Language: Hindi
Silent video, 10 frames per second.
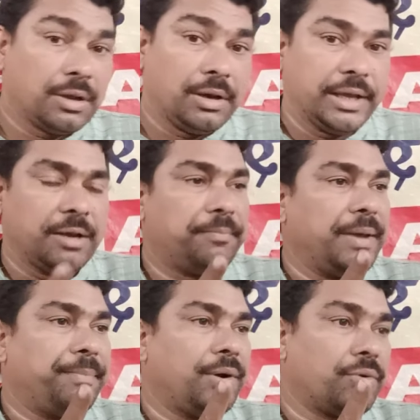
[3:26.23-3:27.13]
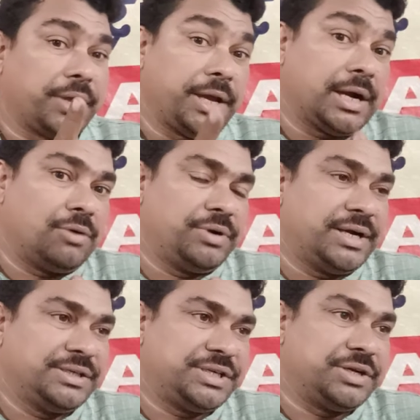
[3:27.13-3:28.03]
लेकिन पेपर ओके
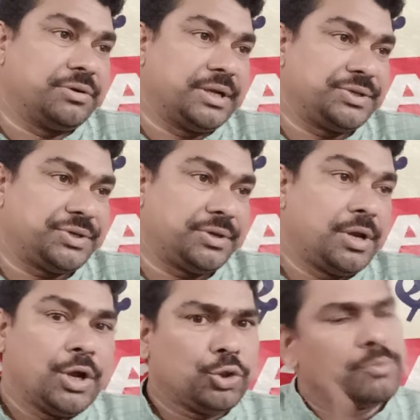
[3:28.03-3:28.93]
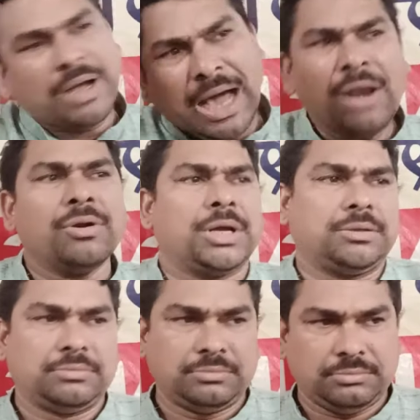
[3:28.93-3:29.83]
अकाउंटेंट्स ठीक होना चाहिए तुम खा लो ना
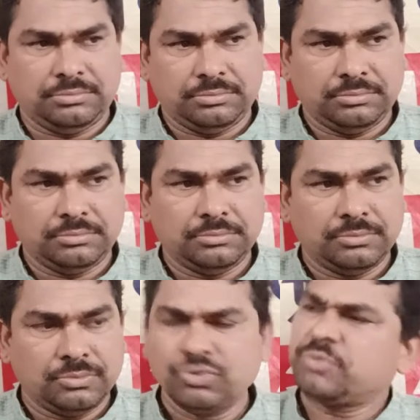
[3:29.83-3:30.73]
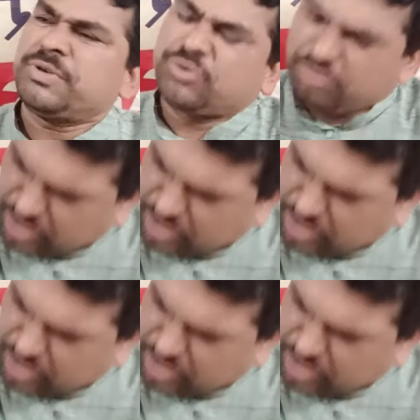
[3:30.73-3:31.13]
उसमें तुम